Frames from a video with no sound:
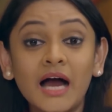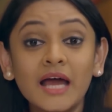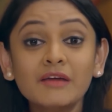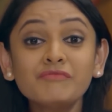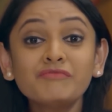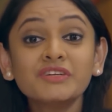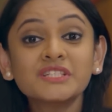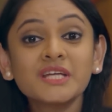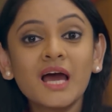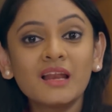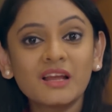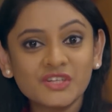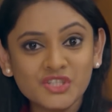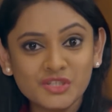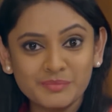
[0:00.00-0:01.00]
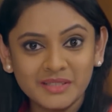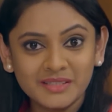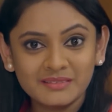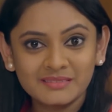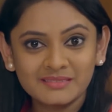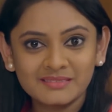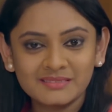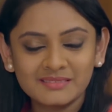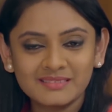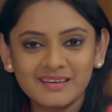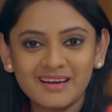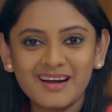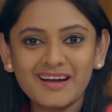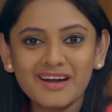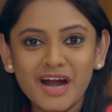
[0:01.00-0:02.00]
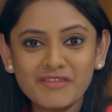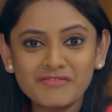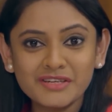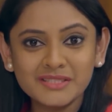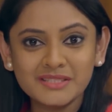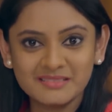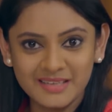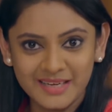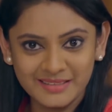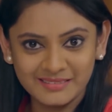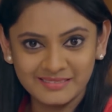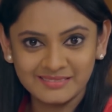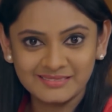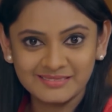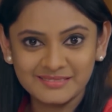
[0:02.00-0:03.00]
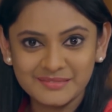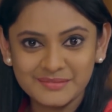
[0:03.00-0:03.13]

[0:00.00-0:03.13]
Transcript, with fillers: आई एम विजया लक्ष्मी अ ग्राफिक डिजाइनर